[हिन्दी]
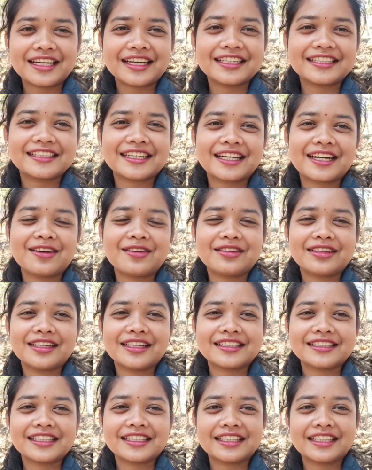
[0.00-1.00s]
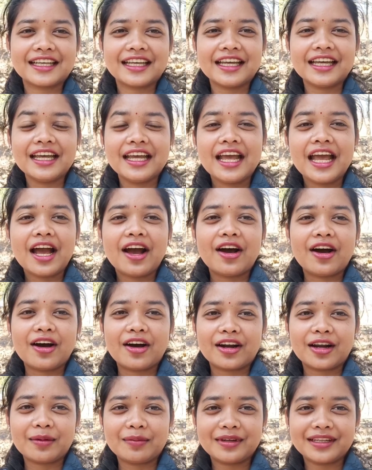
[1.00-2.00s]
करके चेकआउट कर सकते हैं
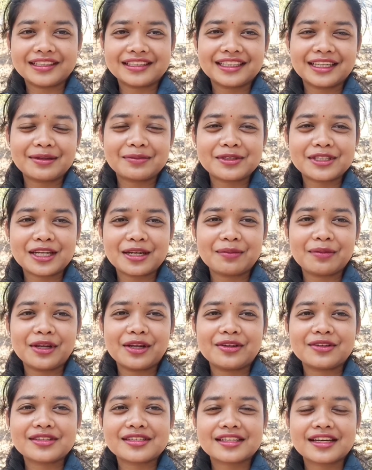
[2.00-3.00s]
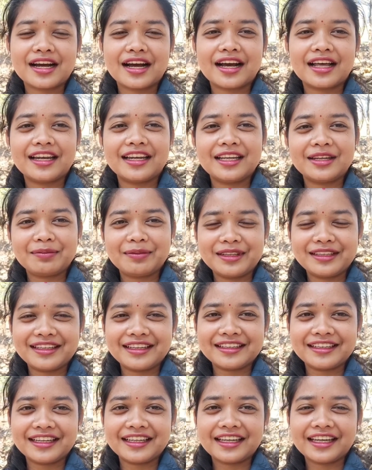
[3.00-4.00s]
और हम डिस्क्रिप्शन में उसका लिंक भी दे
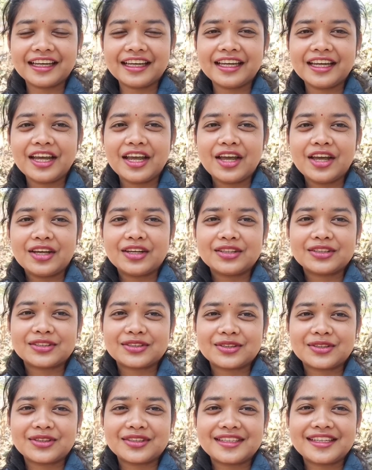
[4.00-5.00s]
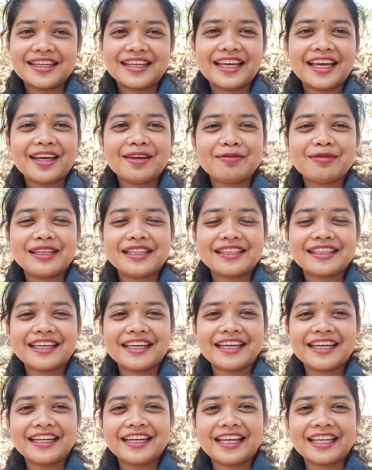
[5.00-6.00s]
देंगे सो so, ठीक है मिलते
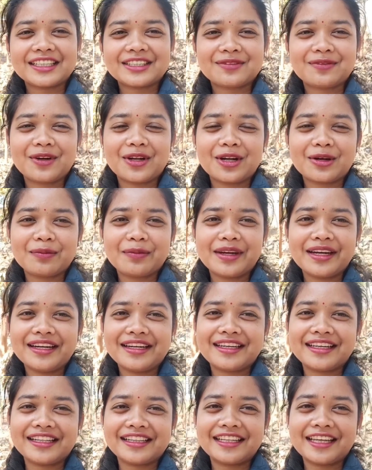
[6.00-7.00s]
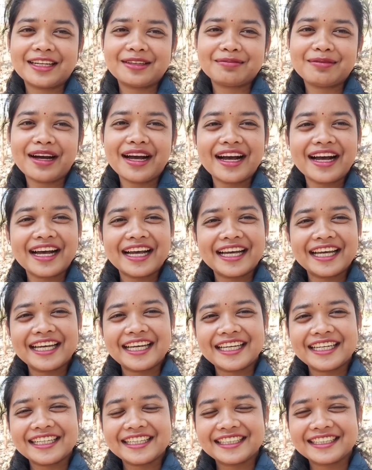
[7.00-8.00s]
हैं नेक्स्ट ब्लॉग पे टिल देन
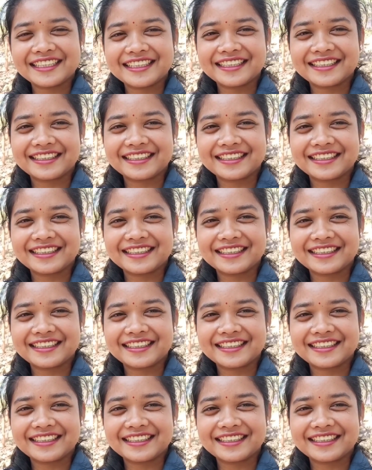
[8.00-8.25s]
बाय